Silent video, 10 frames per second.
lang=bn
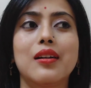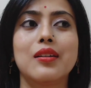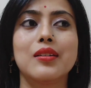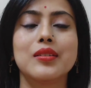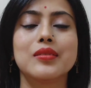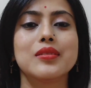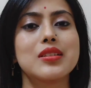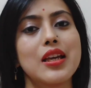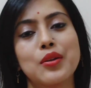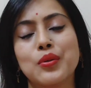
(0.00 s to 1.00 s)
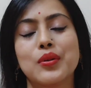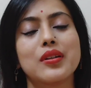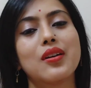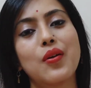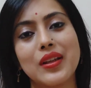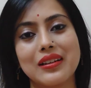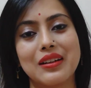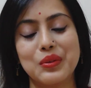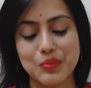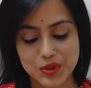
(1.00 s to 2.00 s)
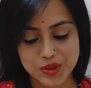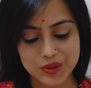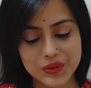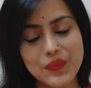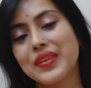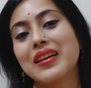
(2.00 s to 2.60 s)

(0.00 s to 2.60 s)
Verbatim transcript: আর যাই হোক অনেক কারণবশত